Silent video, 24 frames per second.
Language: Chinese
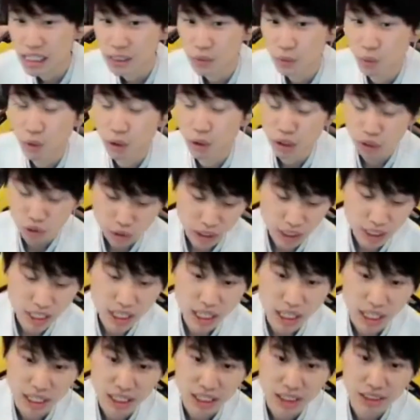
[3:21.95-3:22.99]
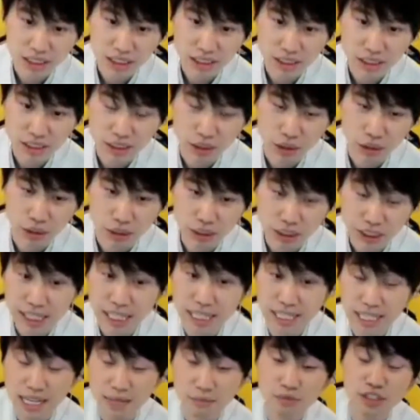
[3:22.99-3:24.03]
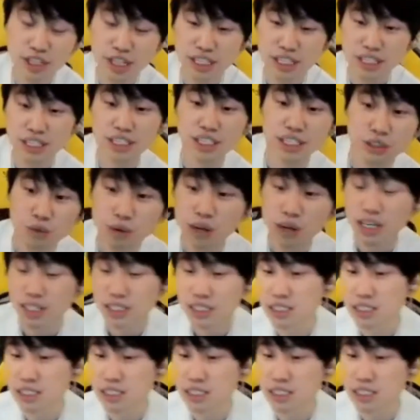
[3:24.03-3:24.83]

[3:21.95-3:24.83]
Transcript: 我觉得有现在目前这个情况，